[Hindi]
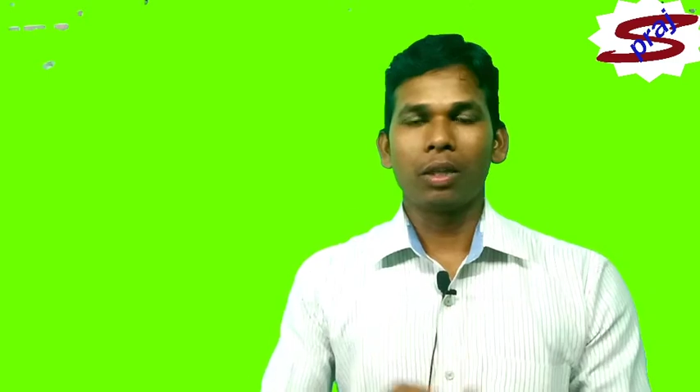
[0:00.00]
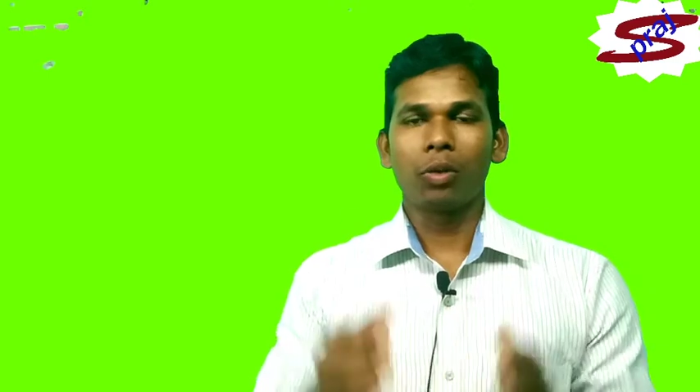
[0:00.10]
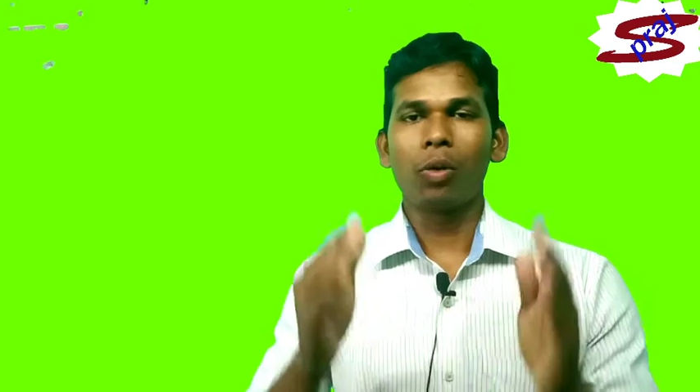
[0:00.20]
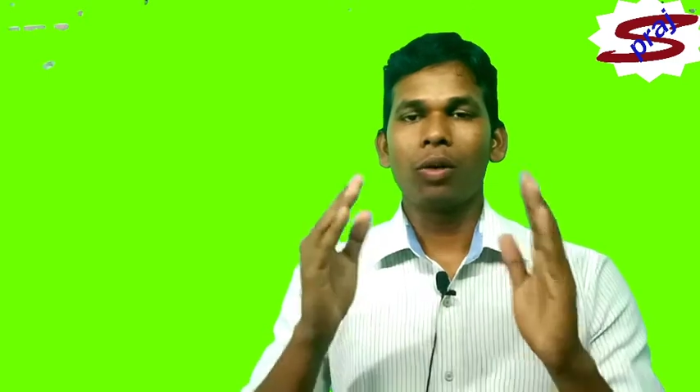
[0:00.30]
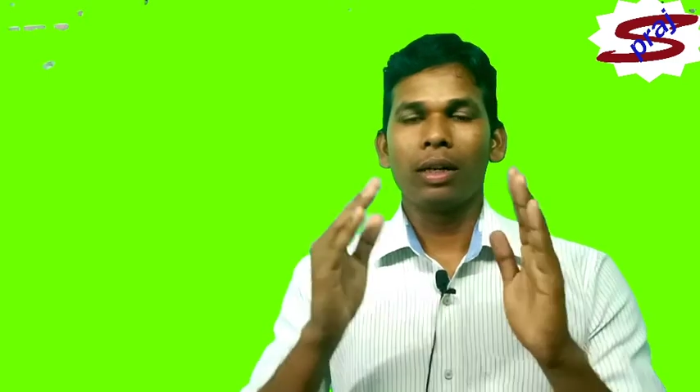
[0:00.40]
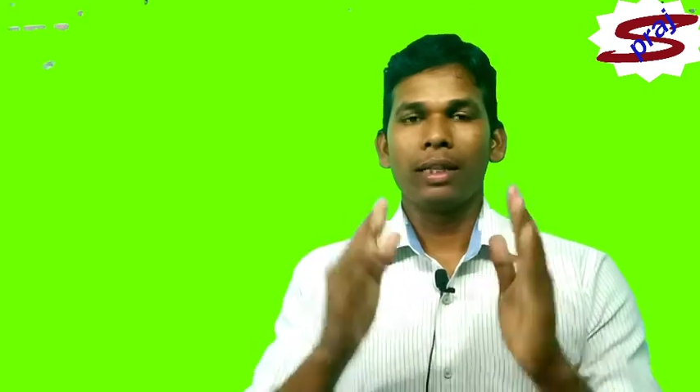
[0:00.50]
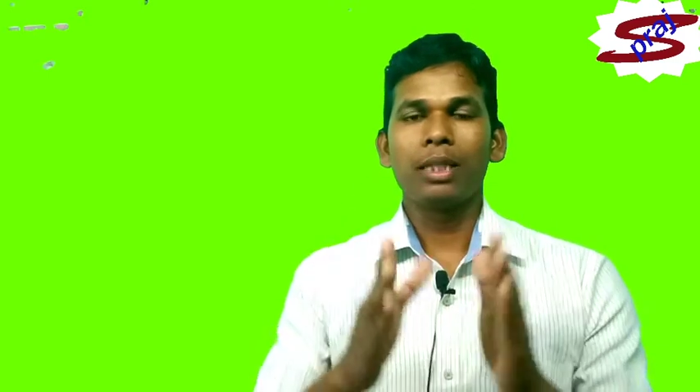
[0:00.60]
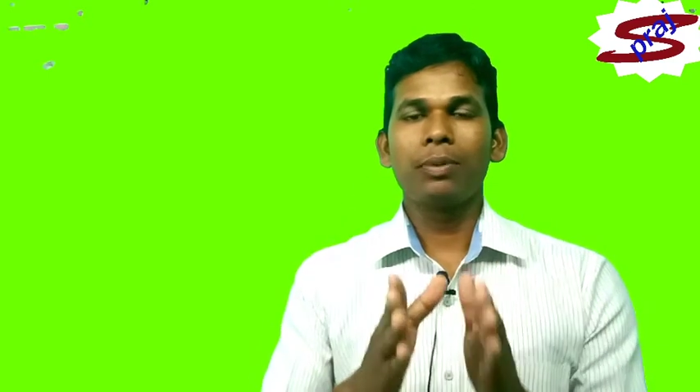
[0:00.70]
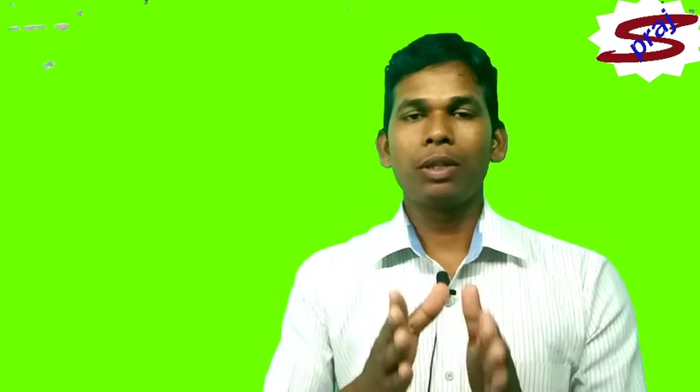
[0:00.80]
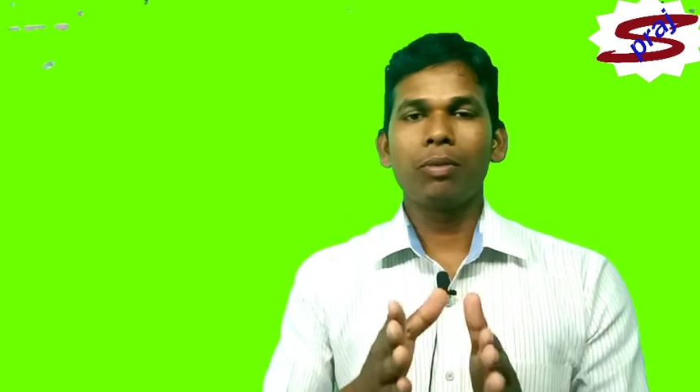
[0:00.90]
तो
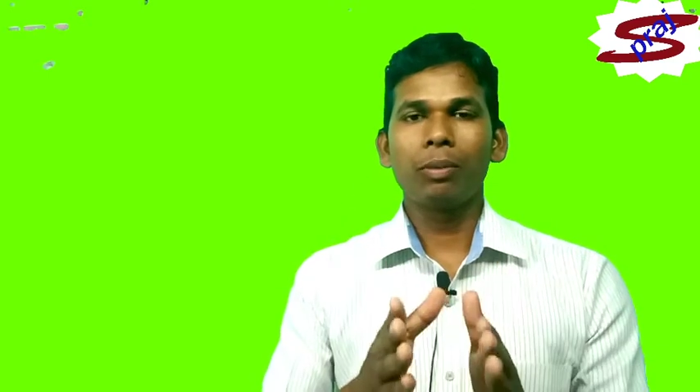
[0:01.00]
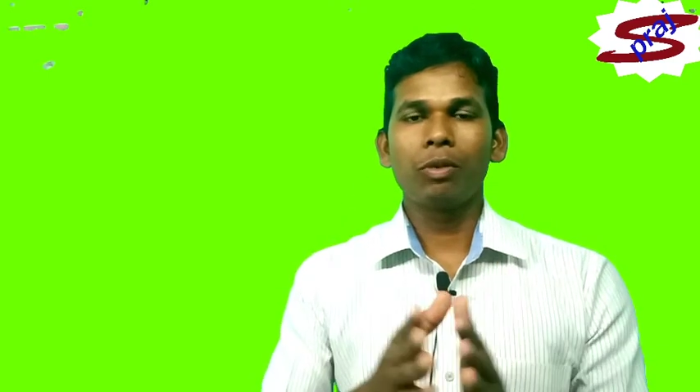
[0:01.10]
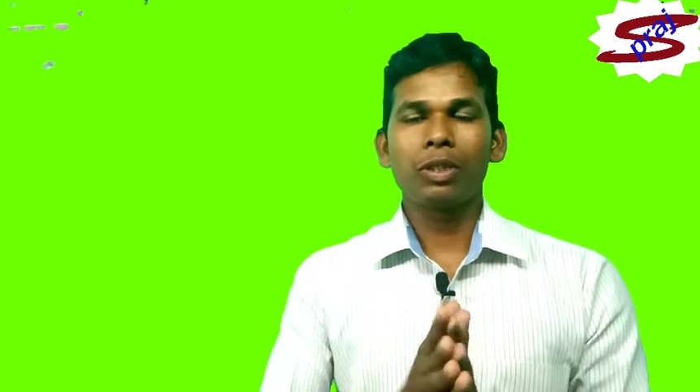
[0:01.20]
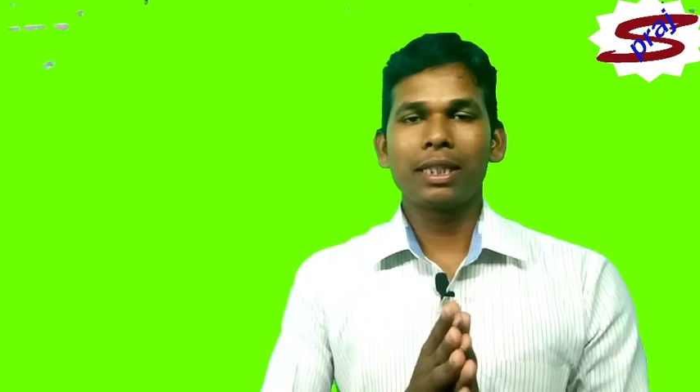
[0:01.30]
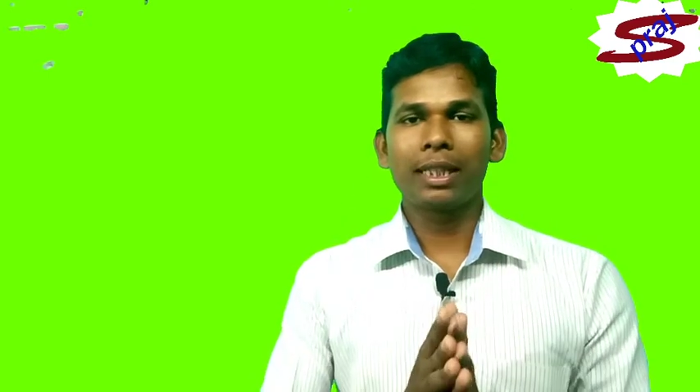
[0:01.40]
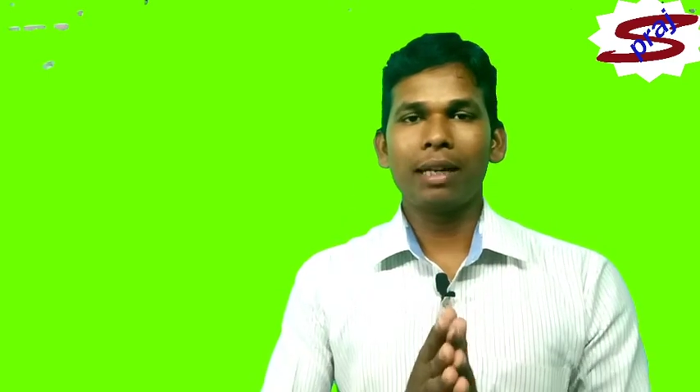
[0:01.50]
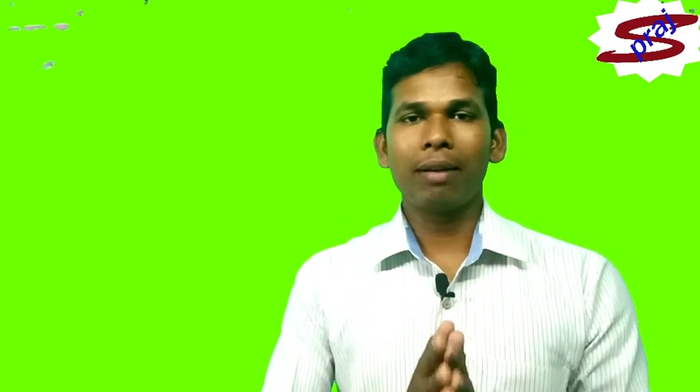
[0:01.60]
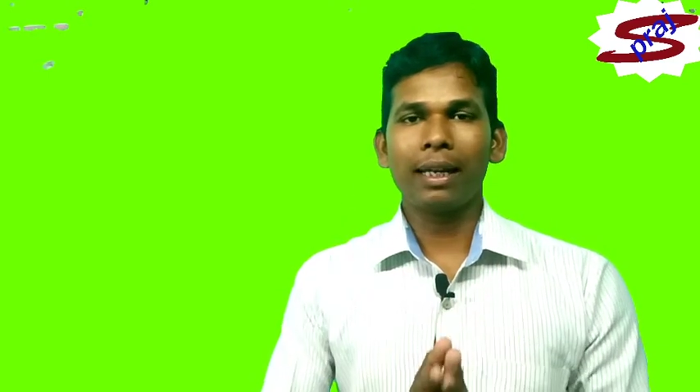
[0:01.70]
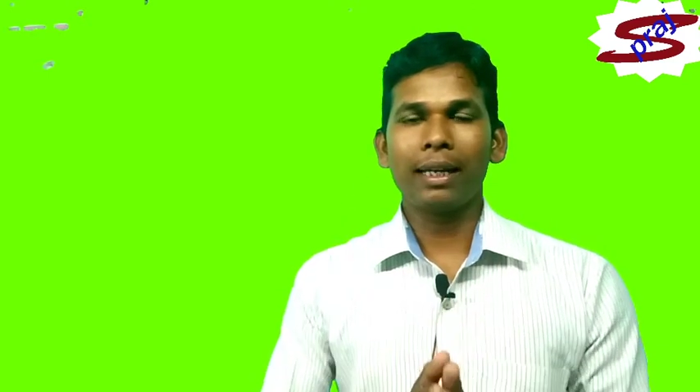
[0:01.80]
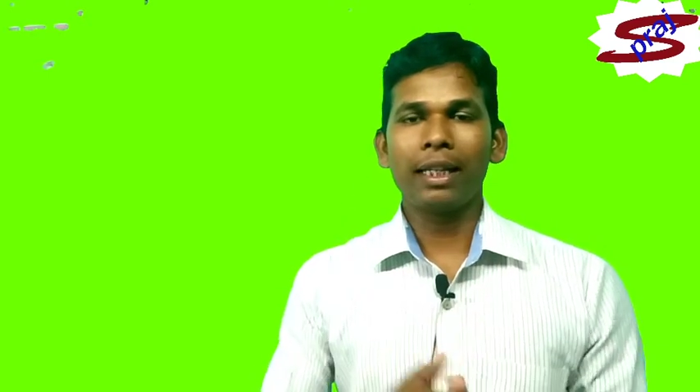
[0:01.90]
इस वीडियो में हम लोग सीखने
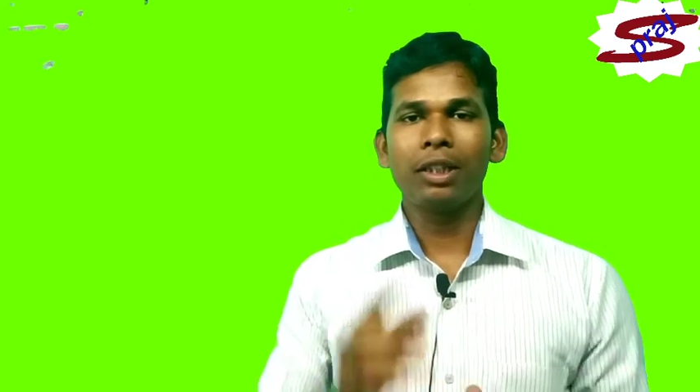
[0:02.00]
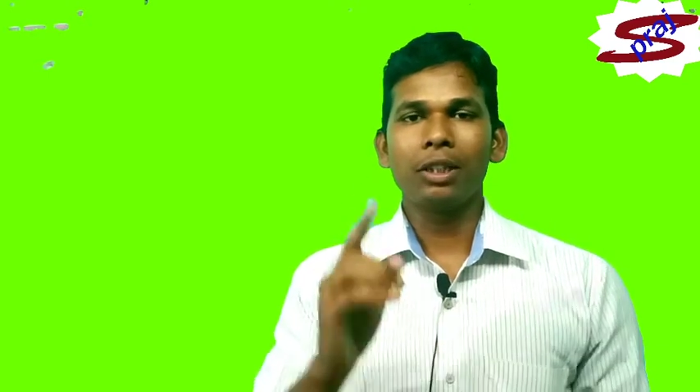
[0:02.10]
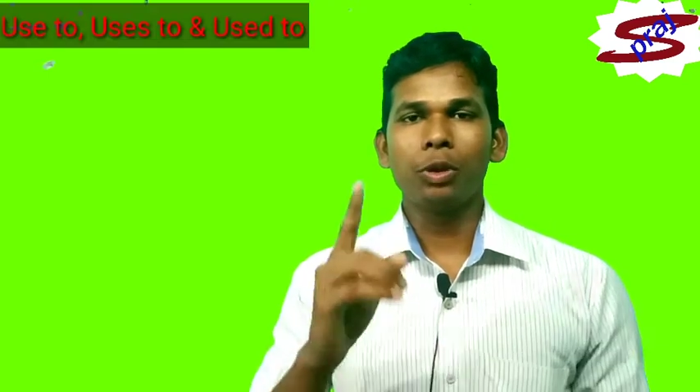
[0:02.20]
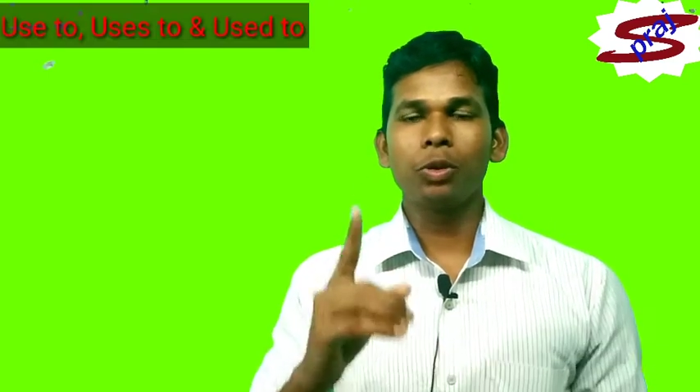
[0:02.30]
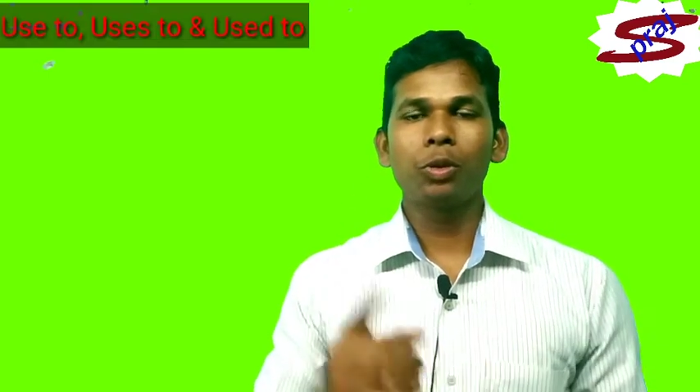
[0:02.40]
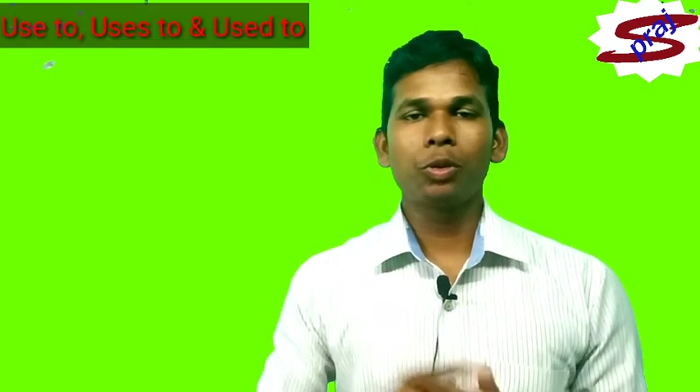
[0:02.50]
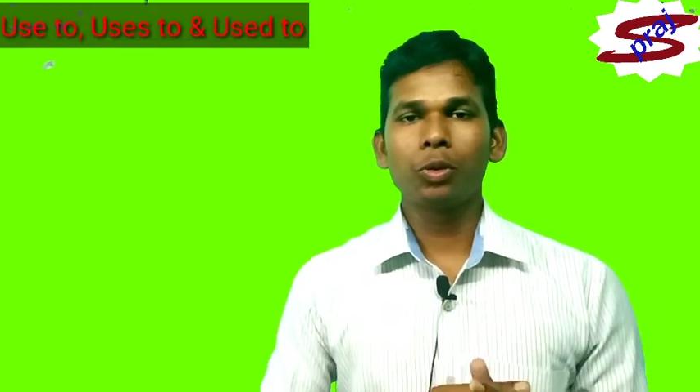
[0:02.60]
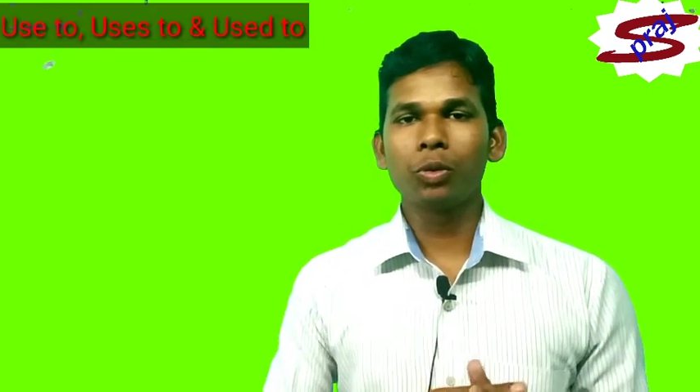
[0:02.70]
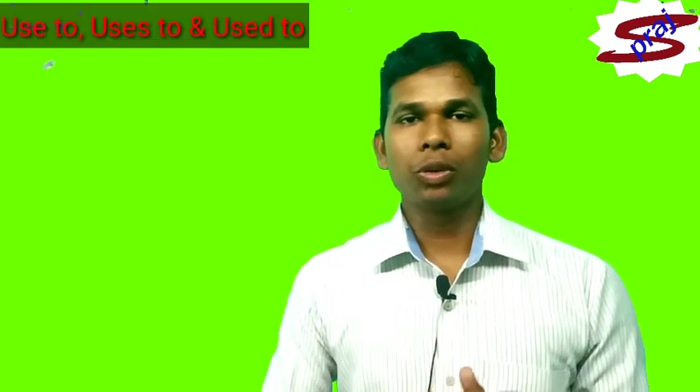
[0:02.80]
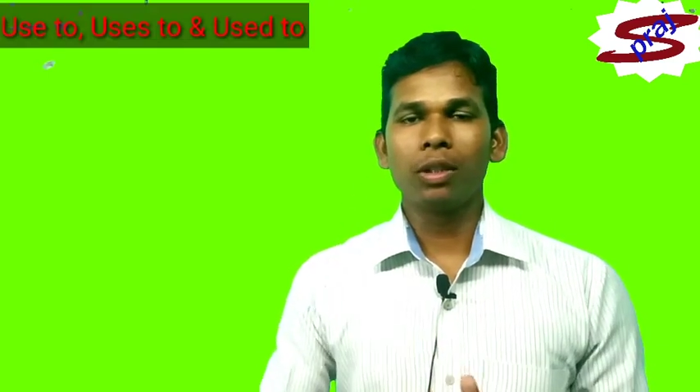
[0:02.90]
वाले हैं यूज टू